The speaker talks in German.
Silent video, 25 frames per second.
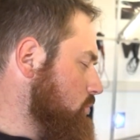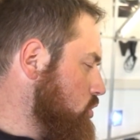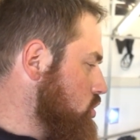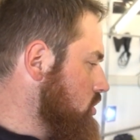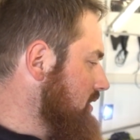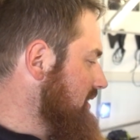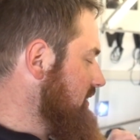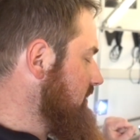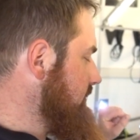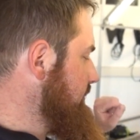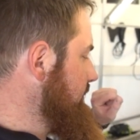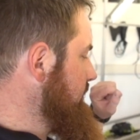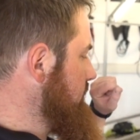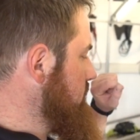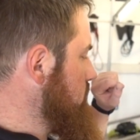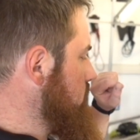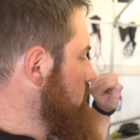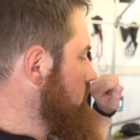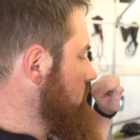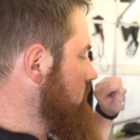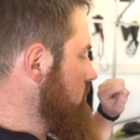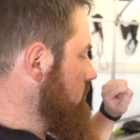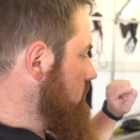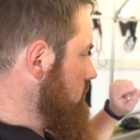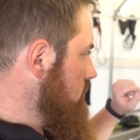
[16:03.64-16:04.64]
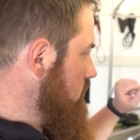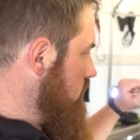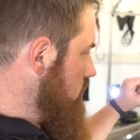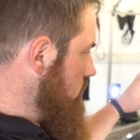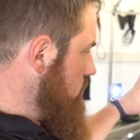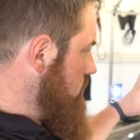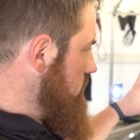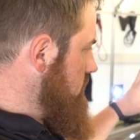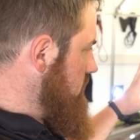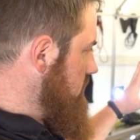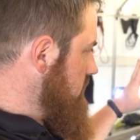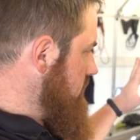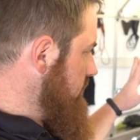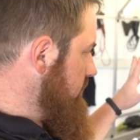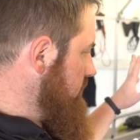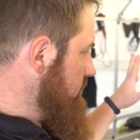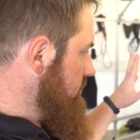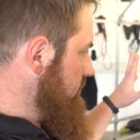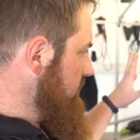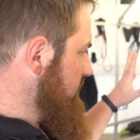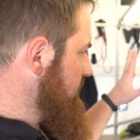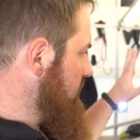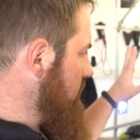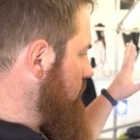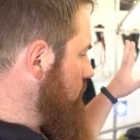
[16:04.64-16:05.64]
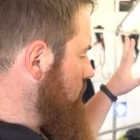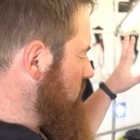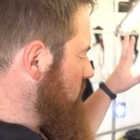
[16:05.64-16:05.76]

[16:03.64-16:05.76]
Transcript: beschichten und wir sehen